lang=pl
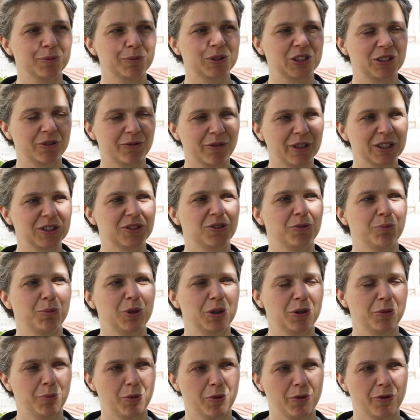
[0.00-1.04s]
obserwować
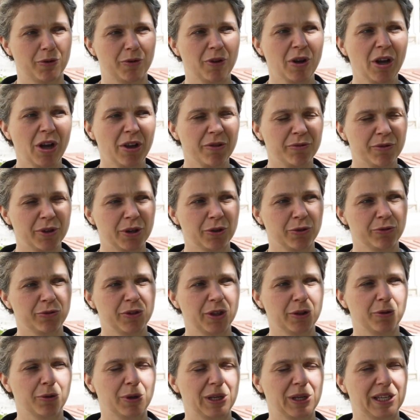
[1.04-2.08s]
dopiero po wielu,
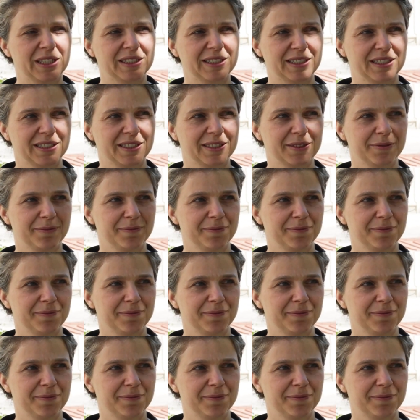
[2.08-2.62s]
wielu latach.